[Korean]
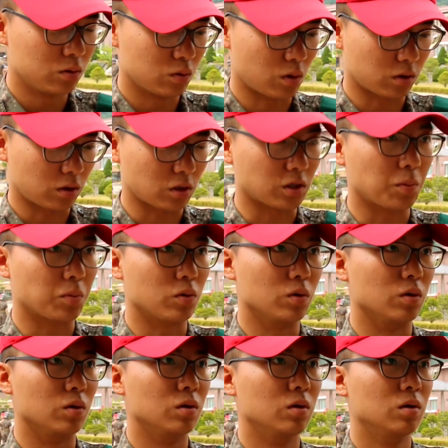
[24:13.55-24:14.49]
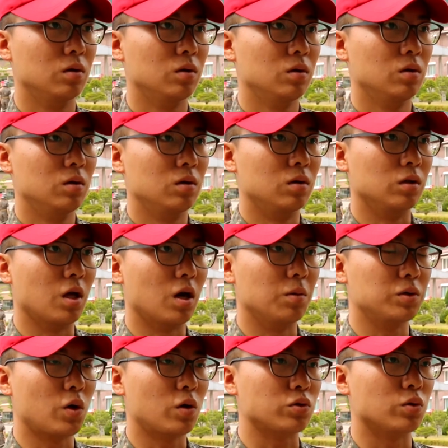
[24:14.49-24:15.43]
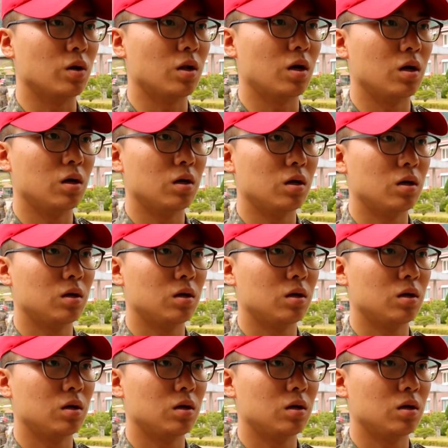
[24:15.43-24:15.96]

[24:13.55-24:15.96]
그거 딱 잡고 그 다음 세워줄 하나.